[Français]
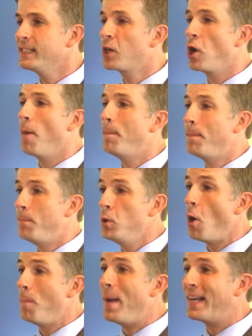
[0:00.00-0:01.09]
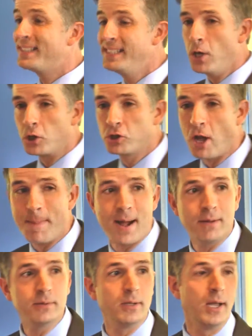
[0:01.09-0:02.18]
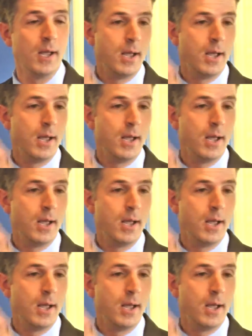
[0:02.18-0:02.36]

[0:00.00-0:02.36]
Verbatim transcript: ce que le, parti leur demande